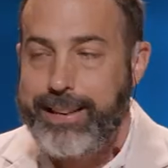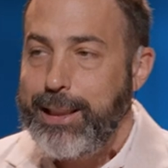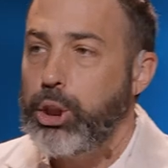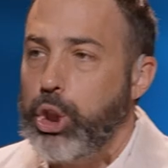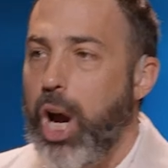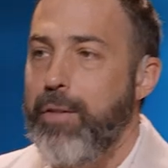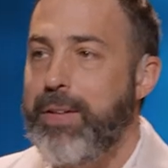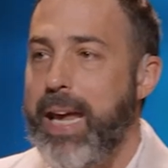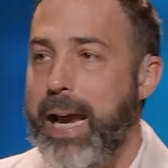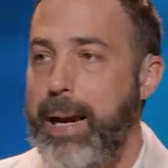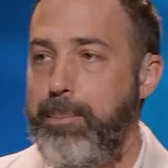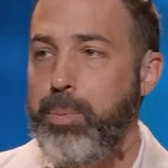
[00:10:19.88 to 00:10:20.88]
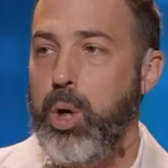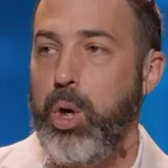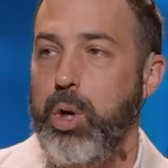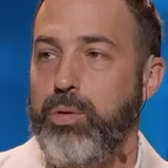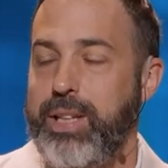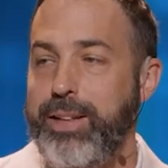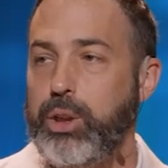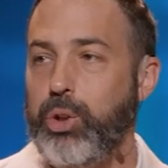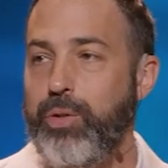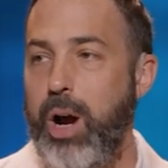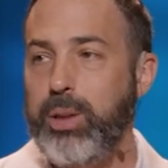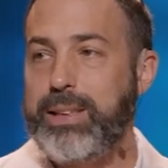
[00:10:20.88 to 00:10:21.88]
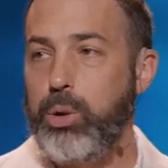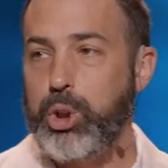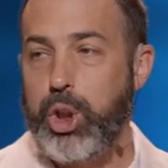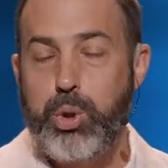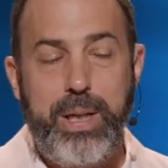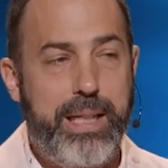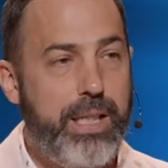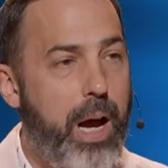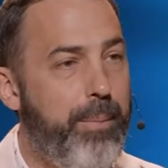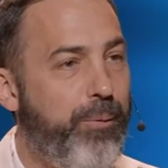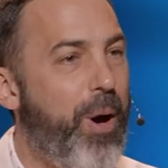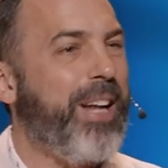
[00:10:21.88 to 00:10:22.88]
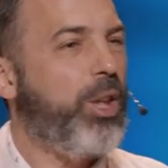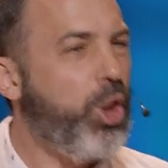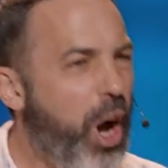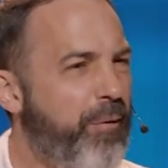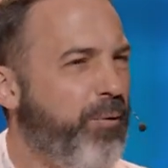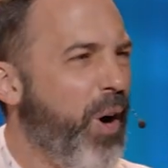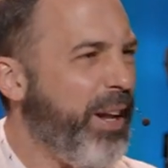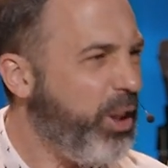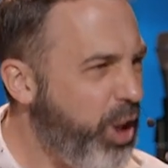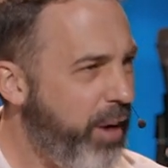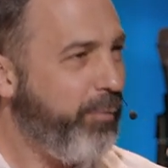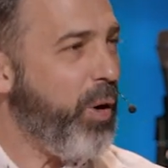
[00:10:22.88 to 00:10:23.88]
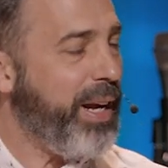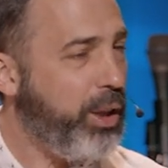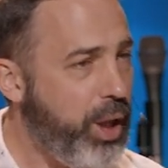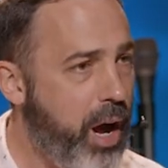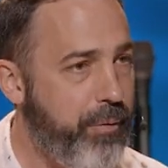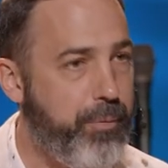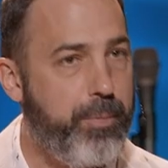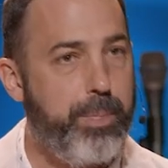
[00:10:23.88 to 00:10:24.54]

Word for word: si je reviens, vous savez, souvent on dit aujourd'hui, les hommes, il faut être tough, il faut être tough, il faut être tough.